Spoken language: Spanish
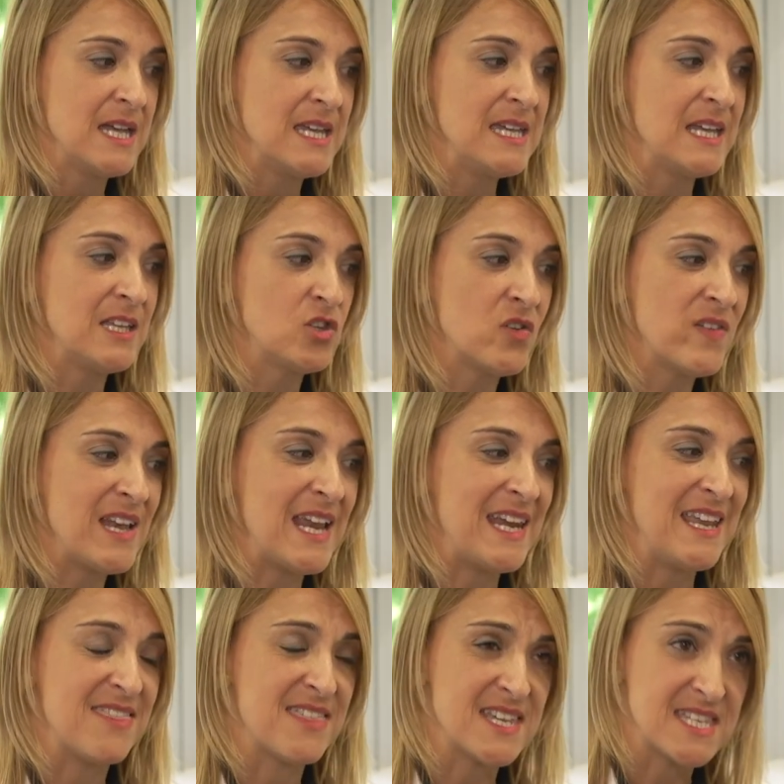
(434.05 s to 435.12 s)
y en toda la
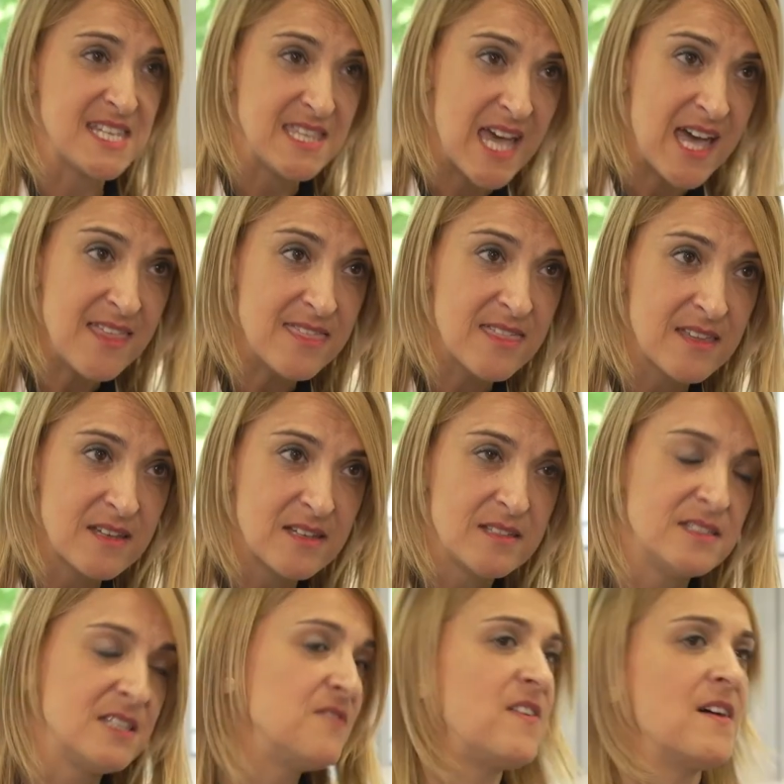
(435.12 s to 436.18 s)
necesidad
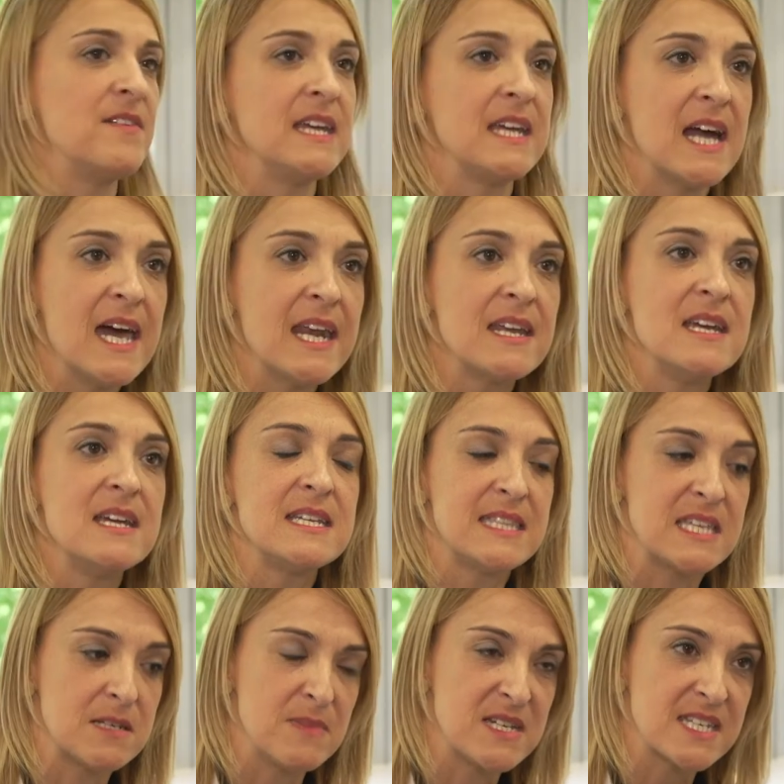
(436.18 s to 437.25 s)
de fabricar
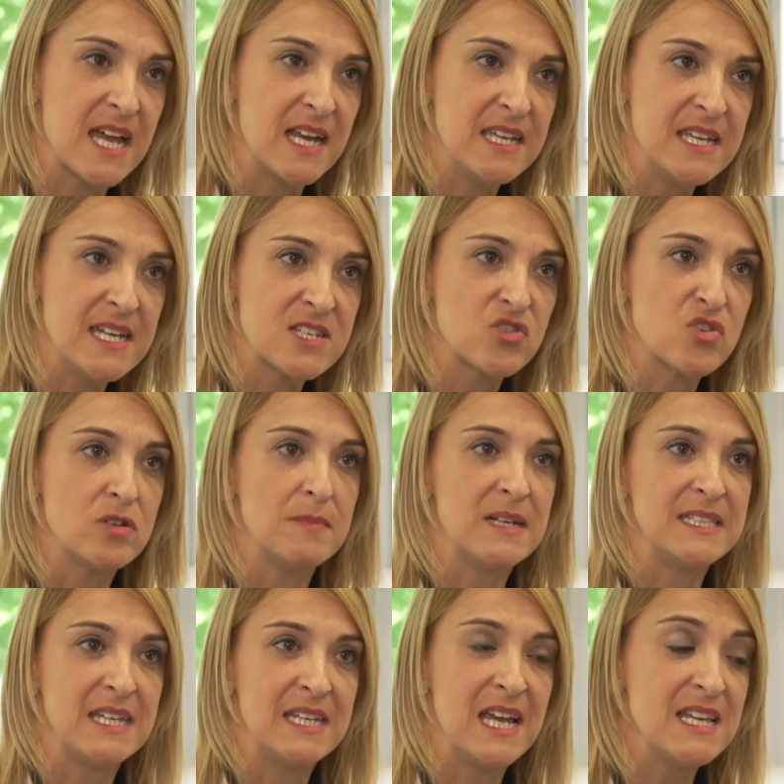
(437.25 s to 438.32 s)
estas mascarillas con
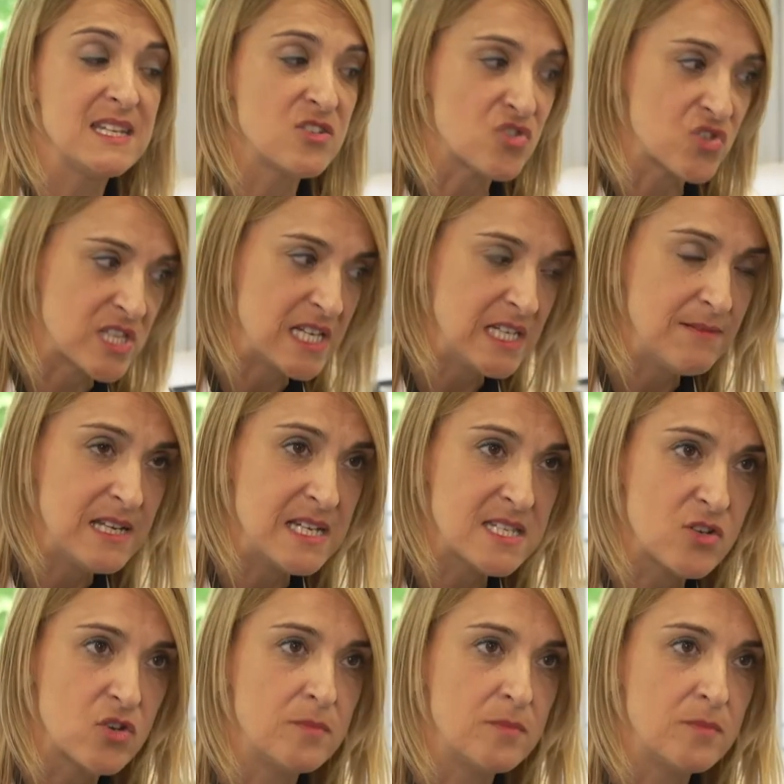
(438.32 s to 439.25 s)
materiales sostenibles,